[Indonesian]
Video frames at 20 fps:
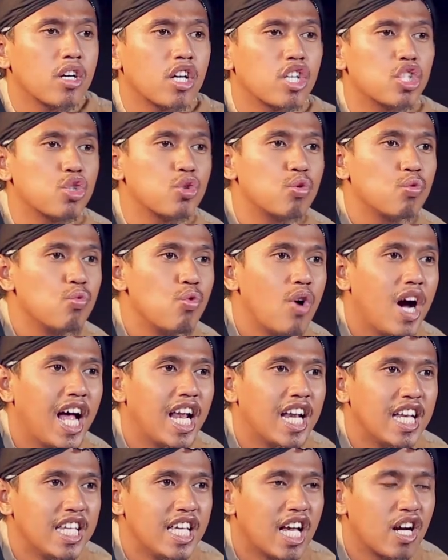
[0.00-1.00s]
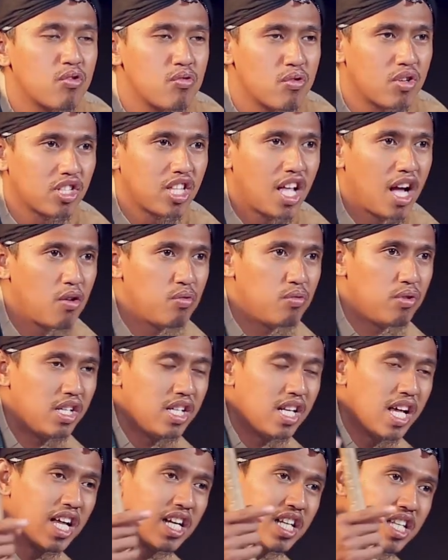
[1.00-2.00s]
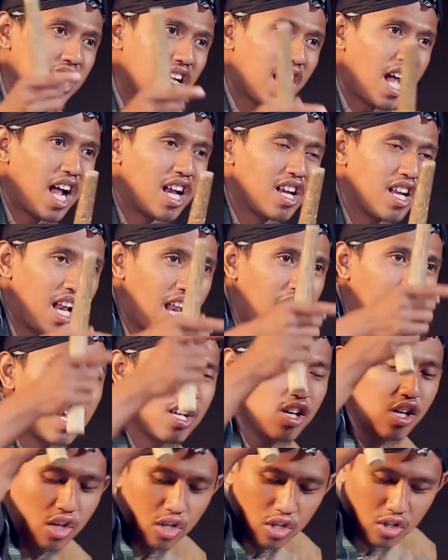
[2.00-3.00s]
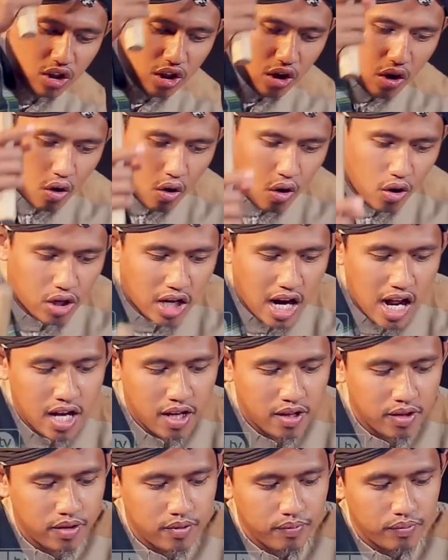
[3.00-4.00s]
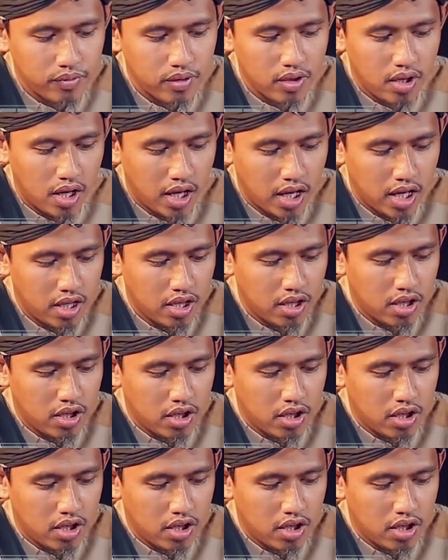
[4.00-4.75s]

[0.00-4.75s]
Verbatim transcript: kecuali yang ku ketahui darinya adalah seorang ya